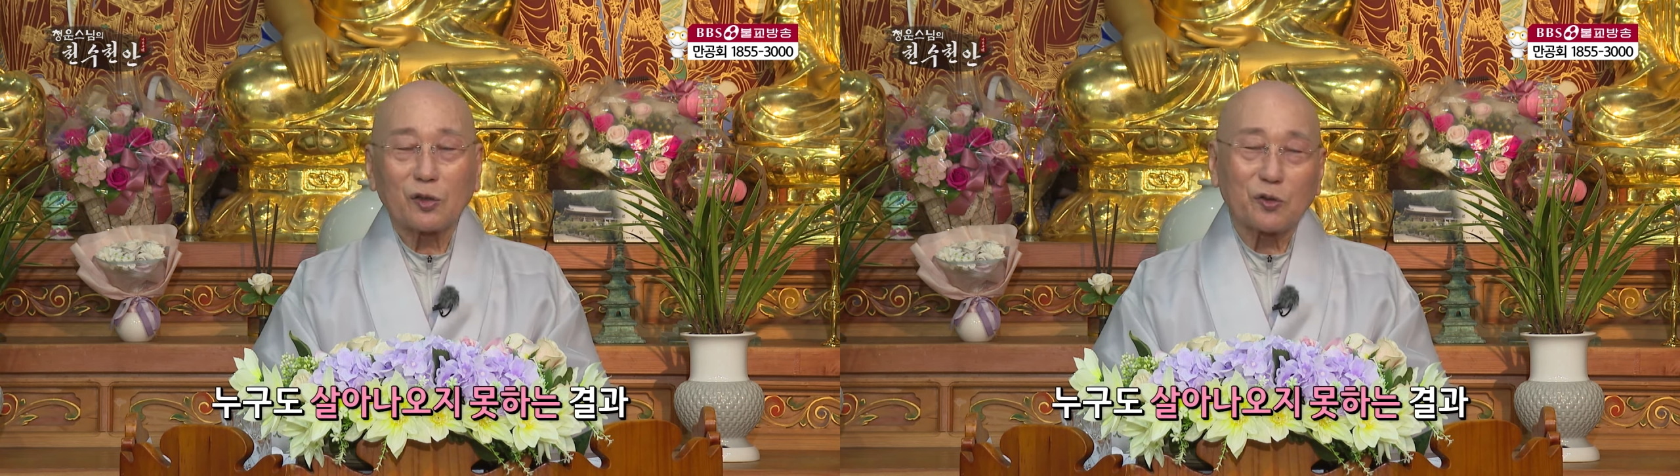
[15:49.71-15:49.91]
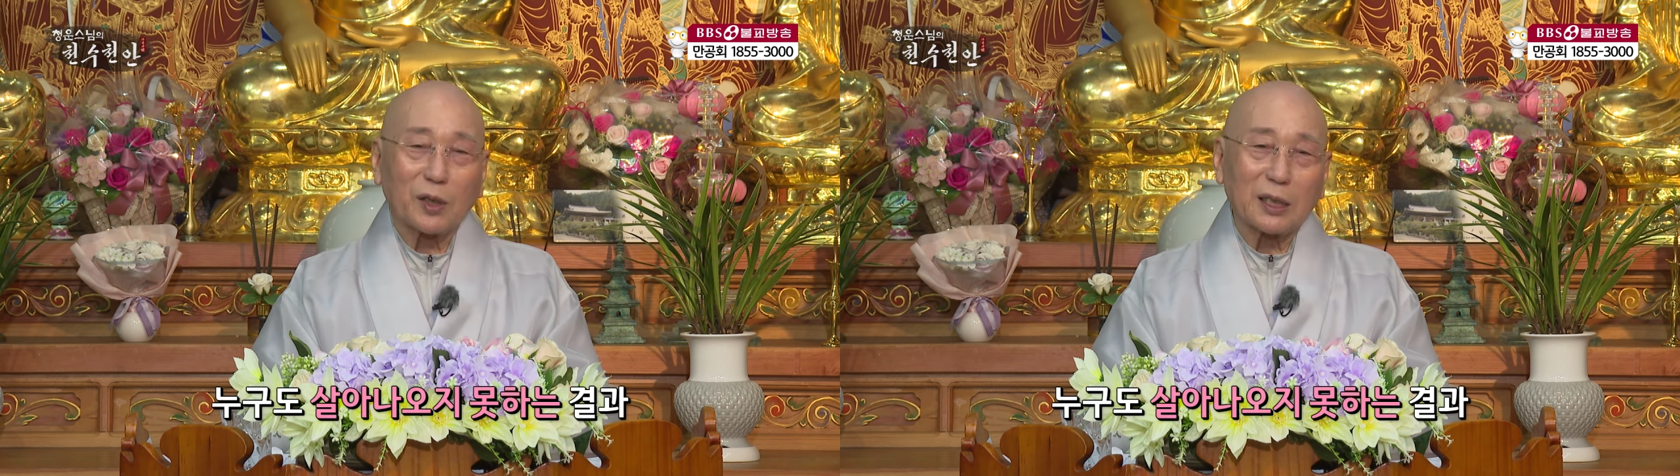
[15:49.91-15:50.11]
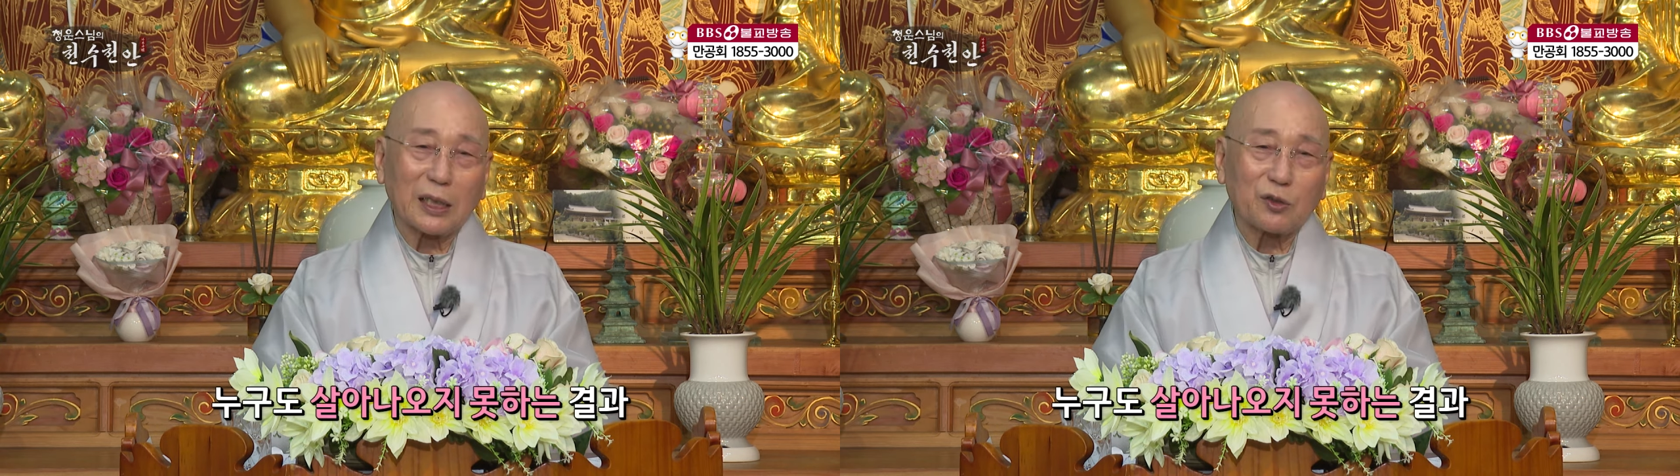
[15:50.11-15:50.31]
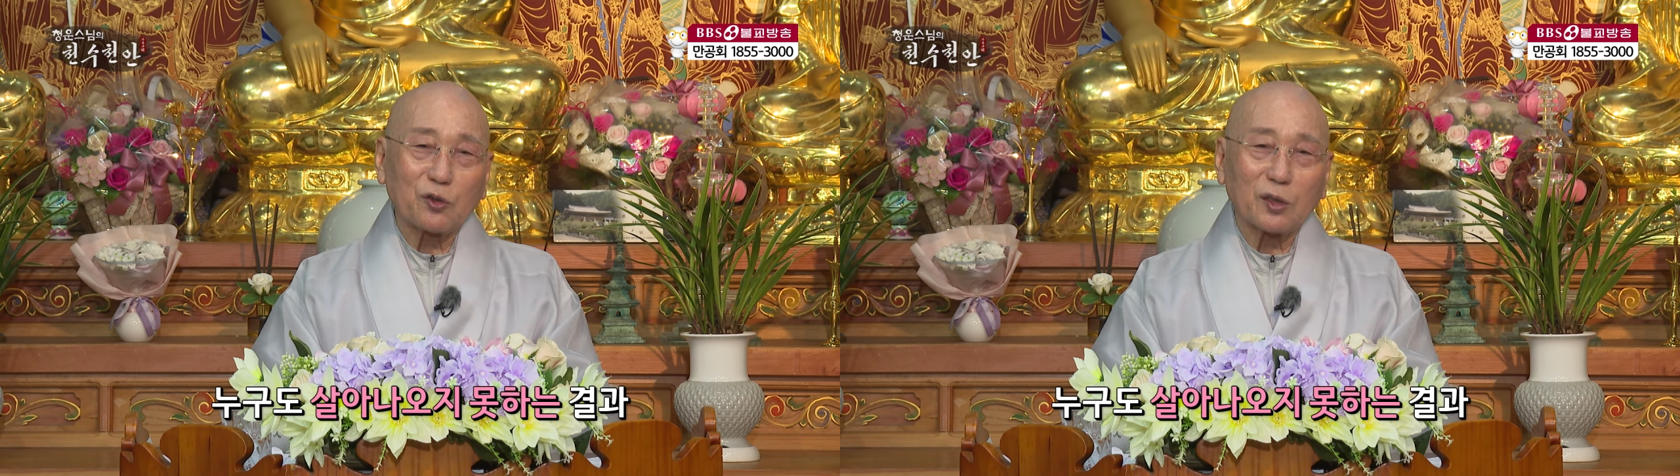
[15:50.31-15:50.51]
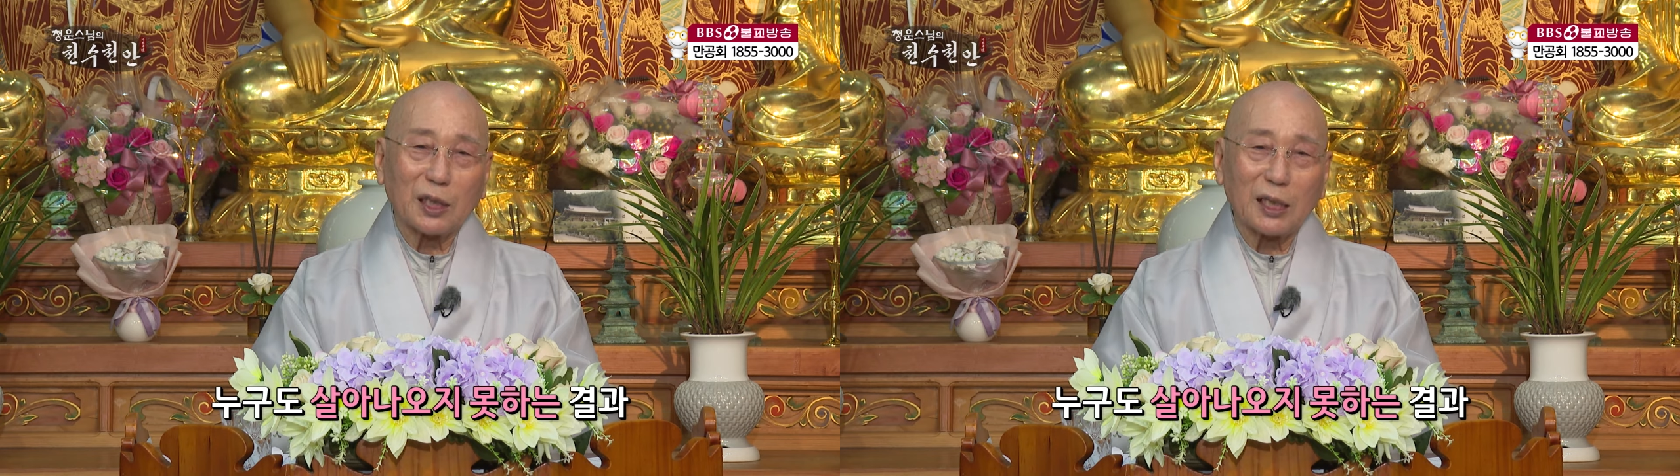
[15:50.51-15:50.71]
중간에 다
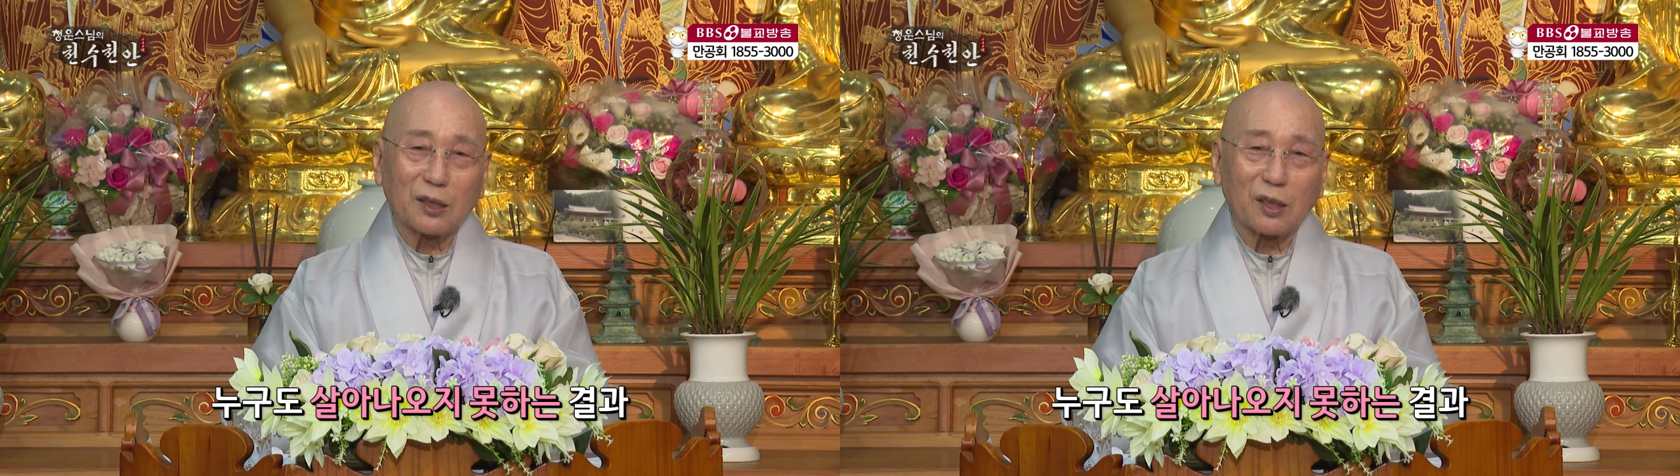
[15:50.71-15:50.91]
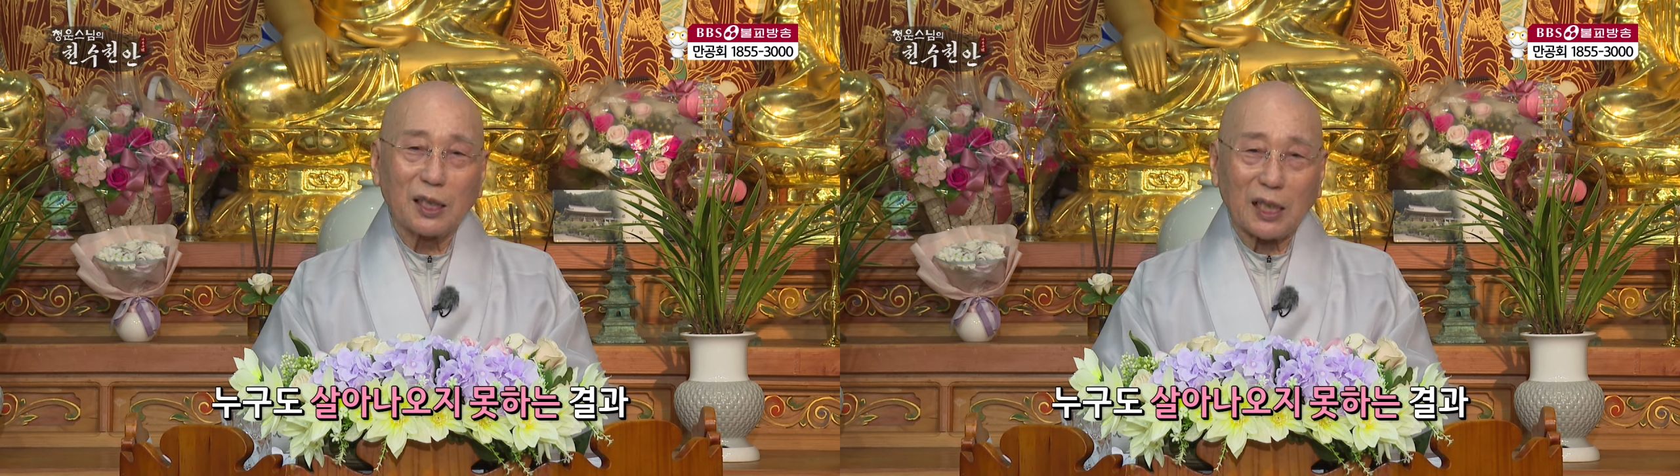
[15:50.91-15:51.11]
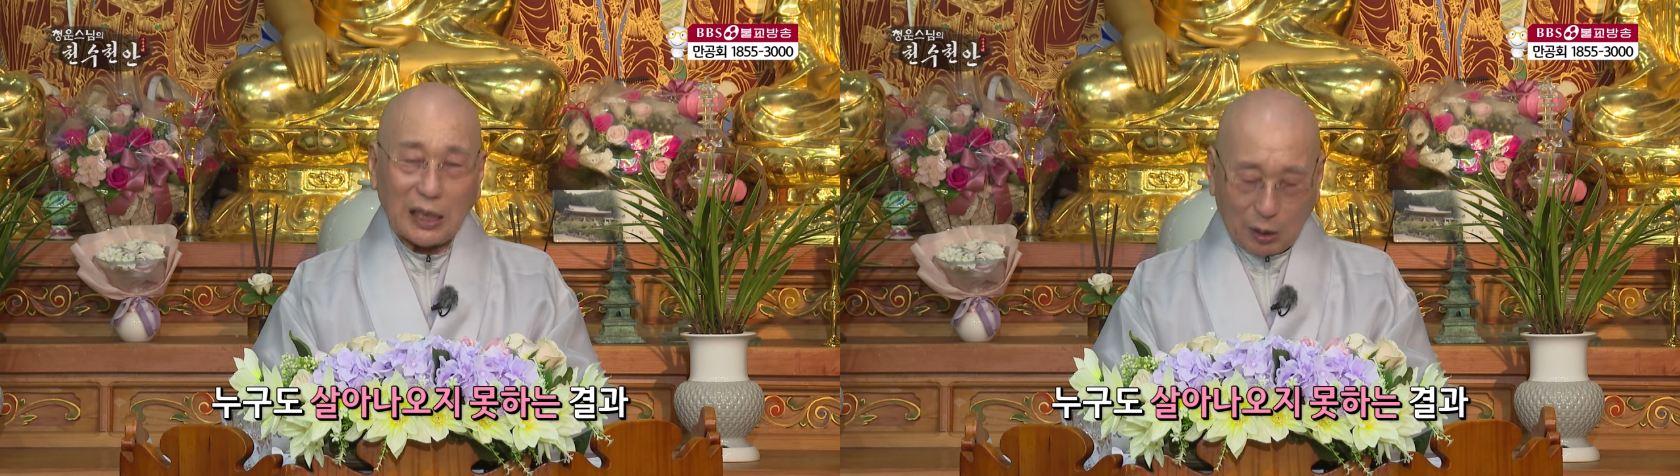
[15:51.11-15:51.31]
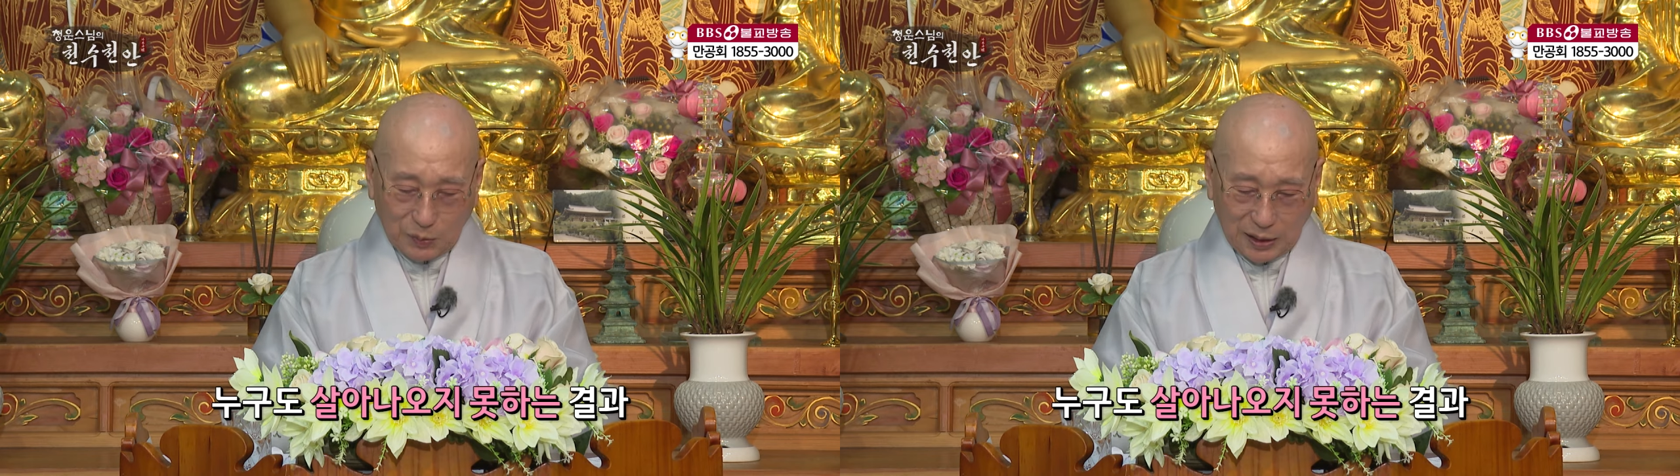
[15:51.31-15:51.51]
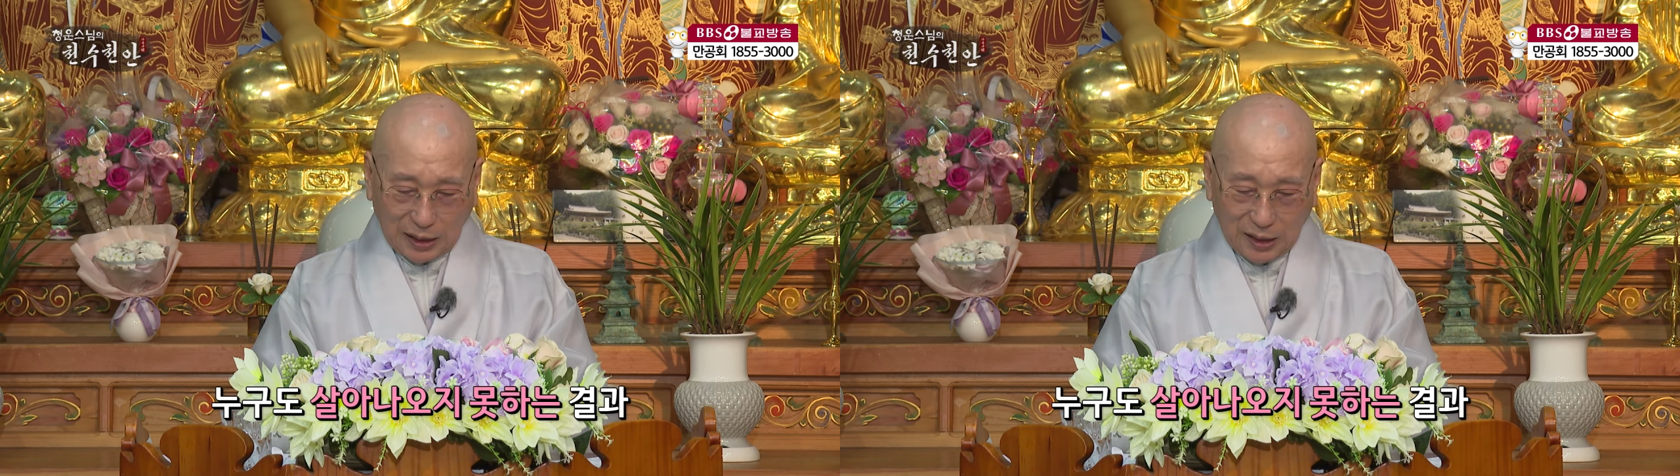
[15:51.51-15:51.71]
죽는다는 그런 얘기가 나옵니다.